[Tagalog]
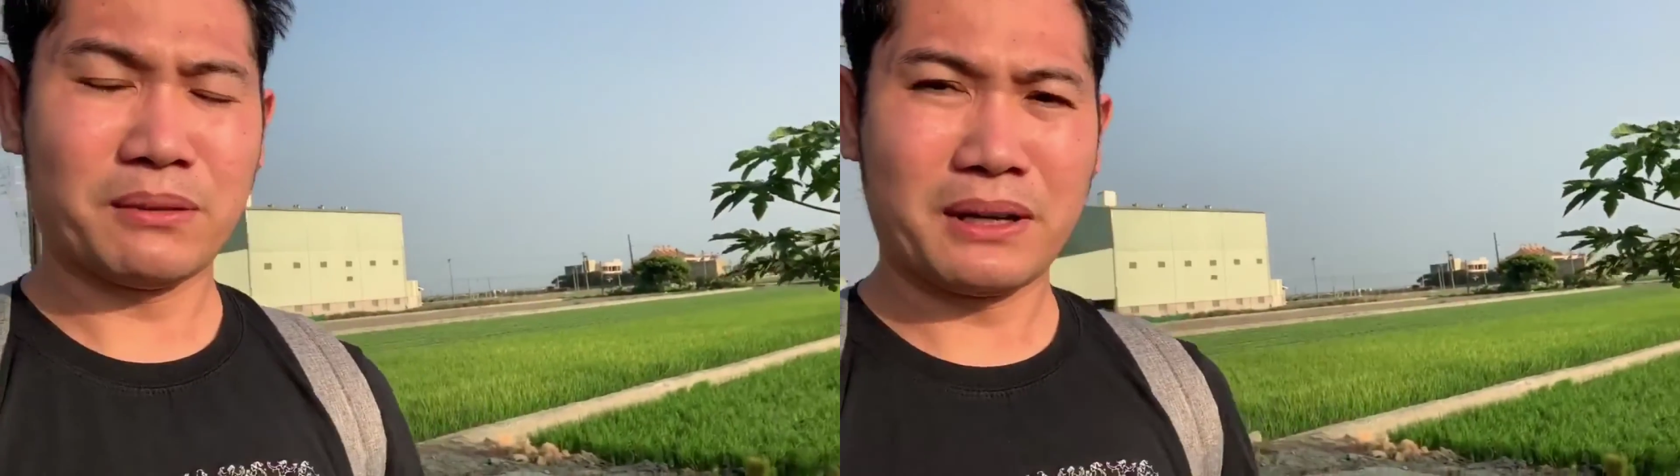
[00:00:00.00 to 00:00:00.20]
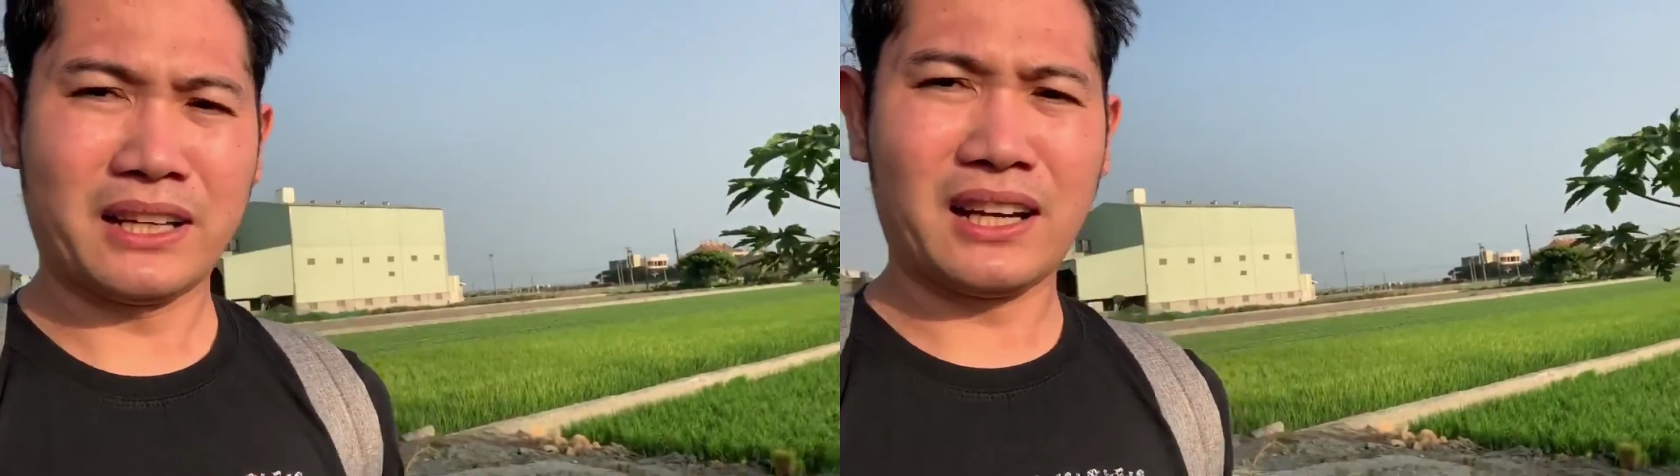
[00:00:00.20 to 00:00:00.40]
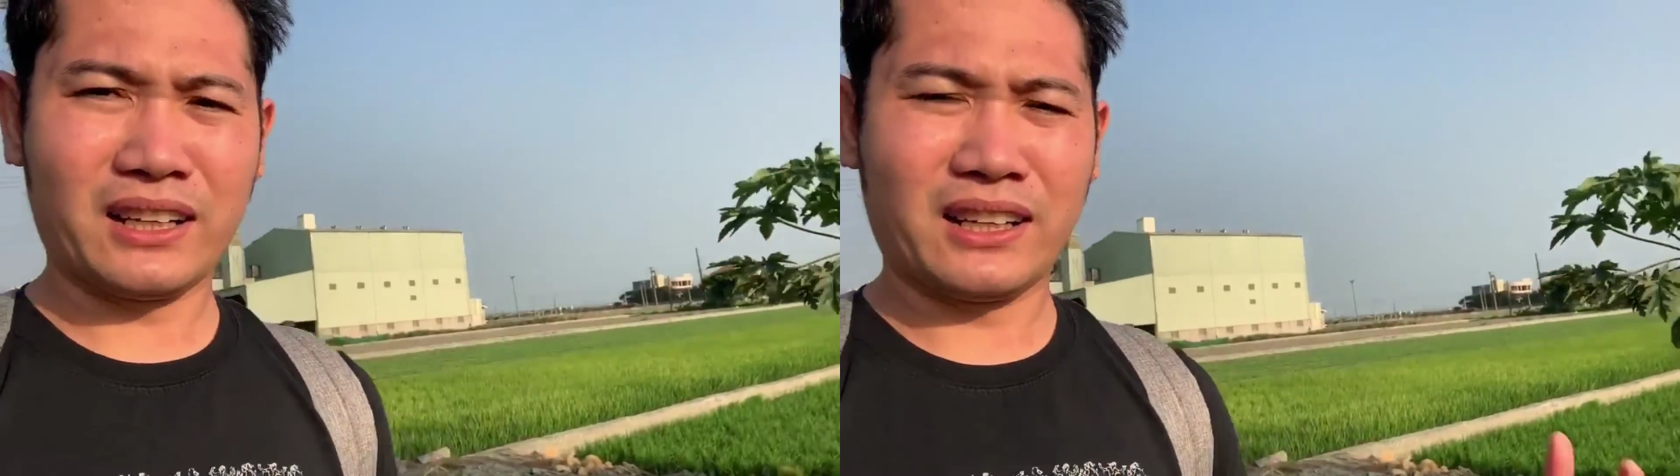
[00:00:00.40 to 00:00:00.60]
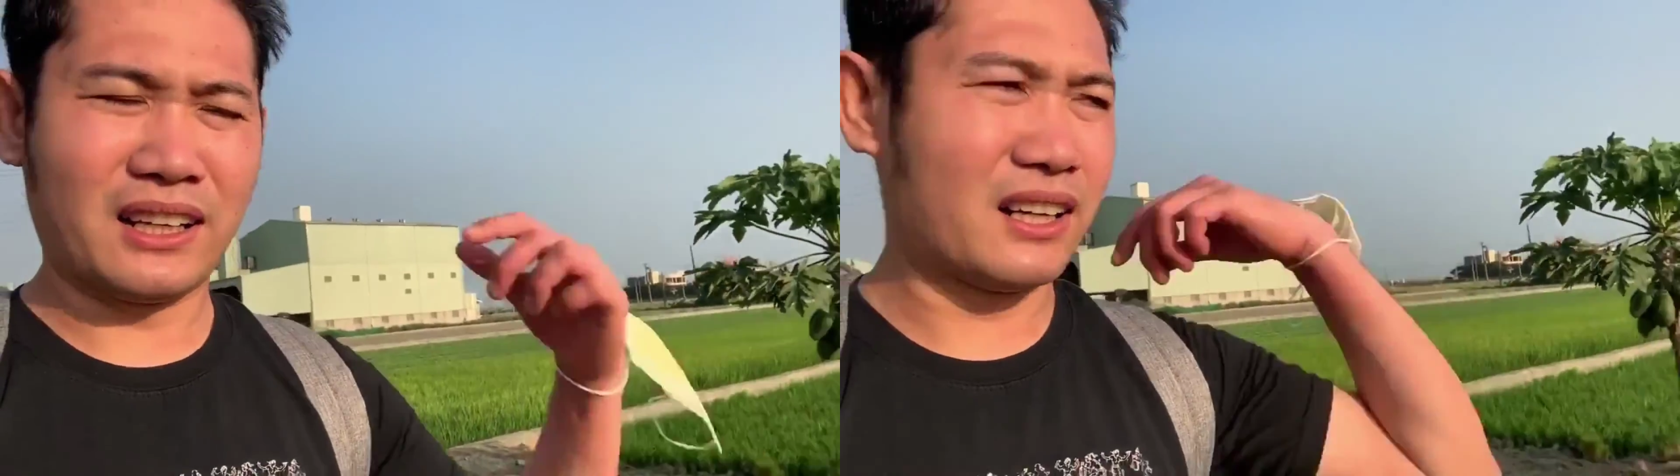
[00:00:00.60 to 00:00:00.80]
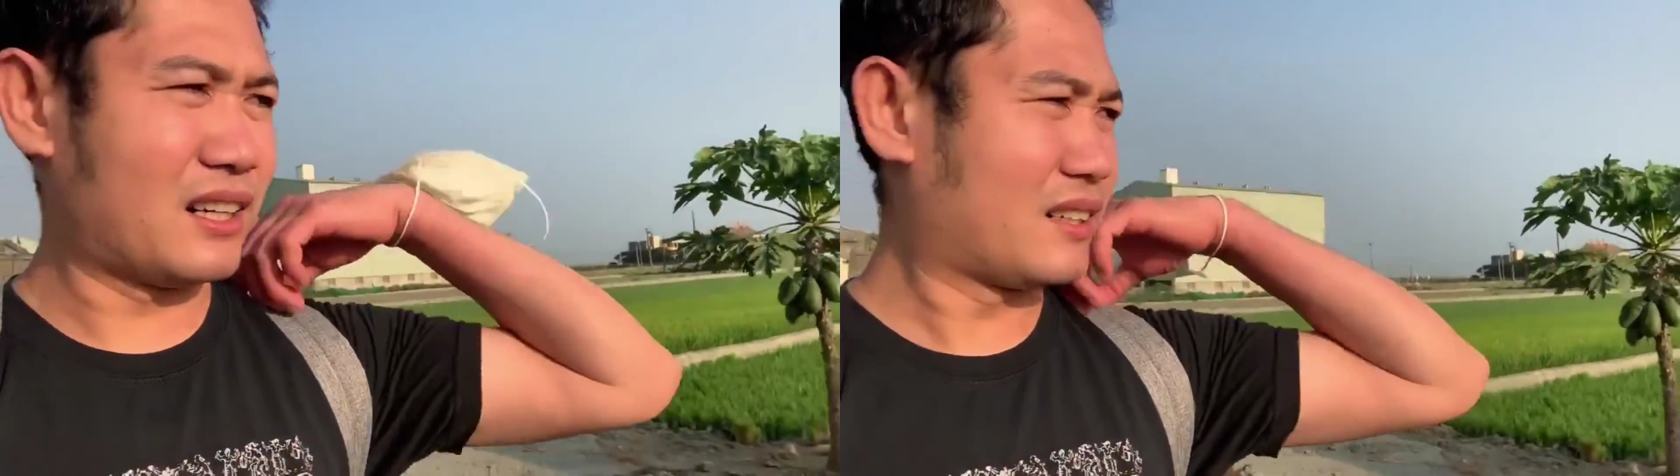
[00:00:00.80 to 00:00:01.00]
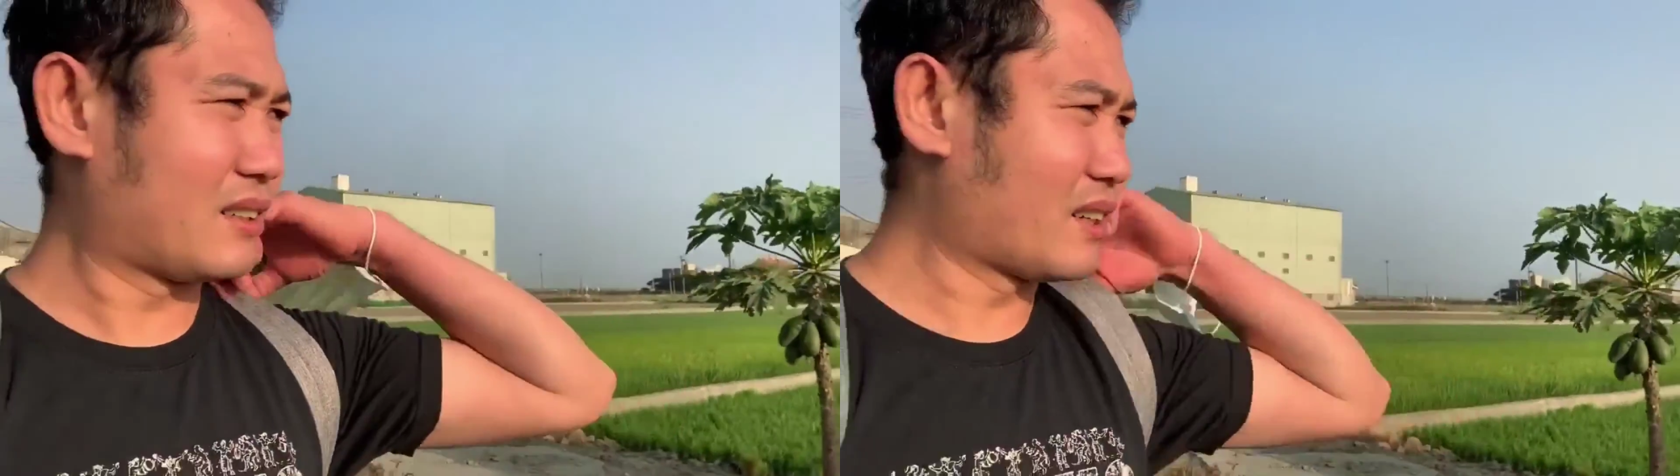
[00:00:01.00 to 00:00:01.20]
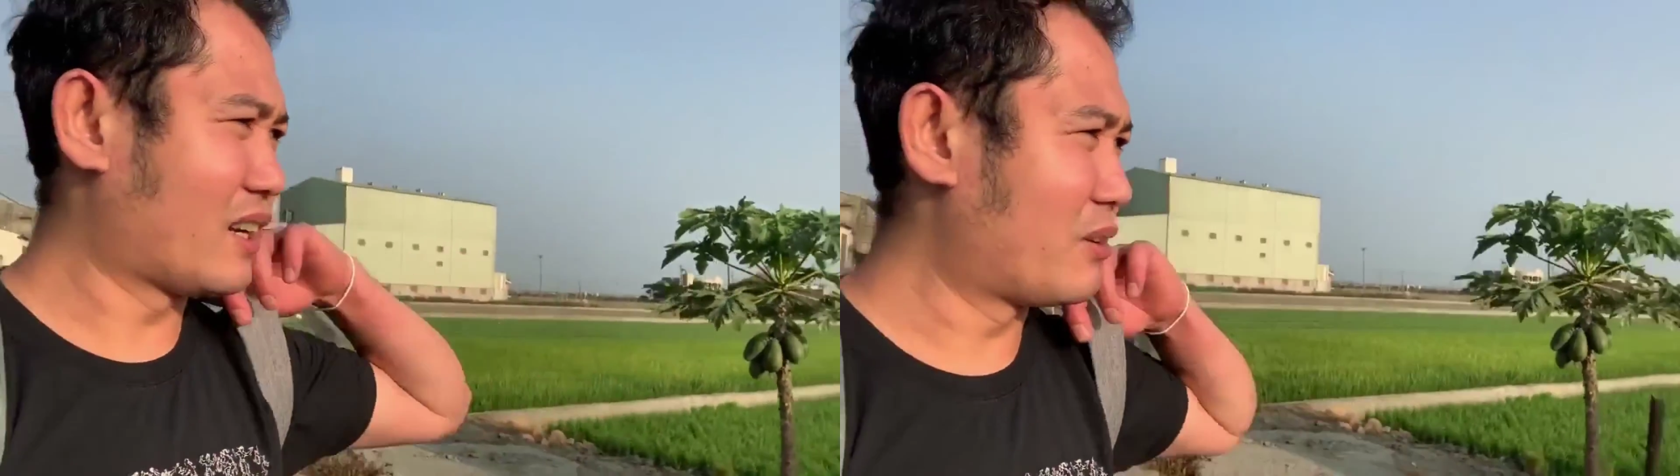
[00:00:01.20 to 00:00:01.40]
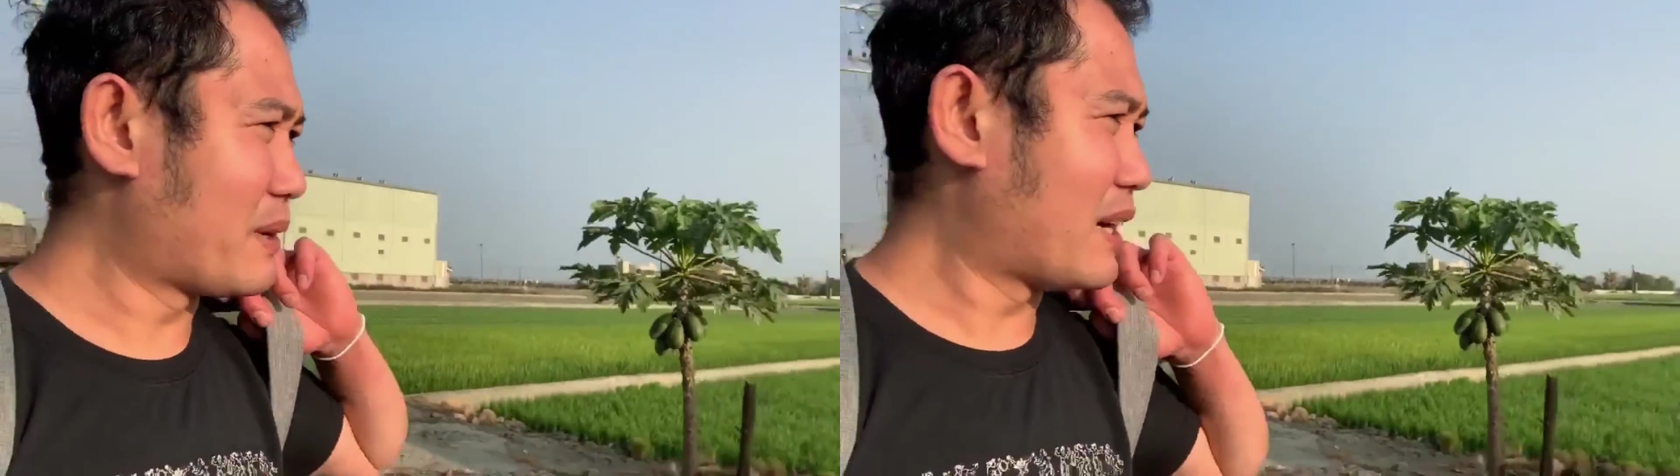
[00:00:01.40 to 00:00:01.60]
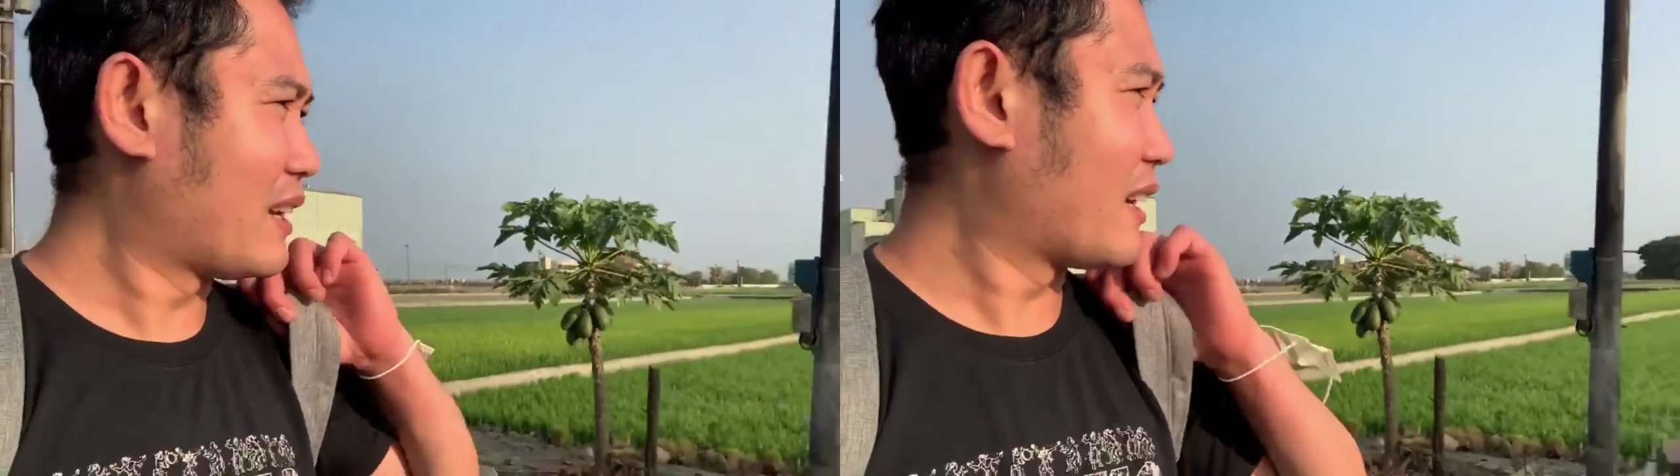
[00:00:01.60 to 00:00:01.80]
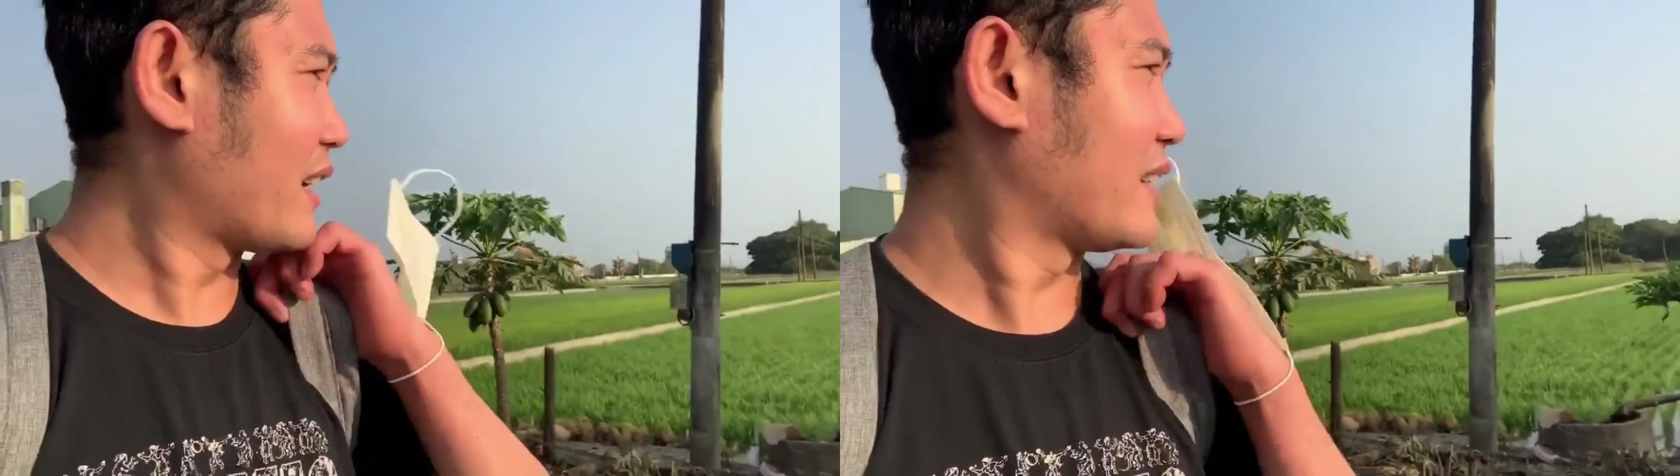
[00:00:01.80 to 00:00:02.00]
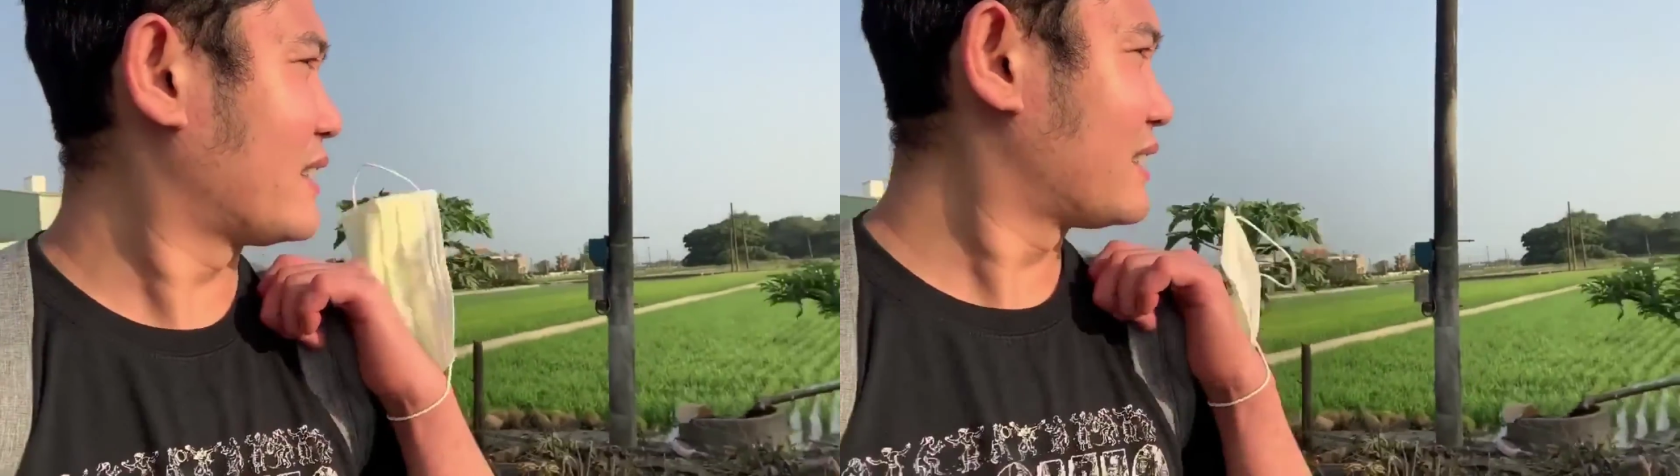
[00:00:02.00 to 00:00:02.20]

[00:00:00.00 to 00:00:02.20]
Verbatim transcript: mataba na kanilang ano palay.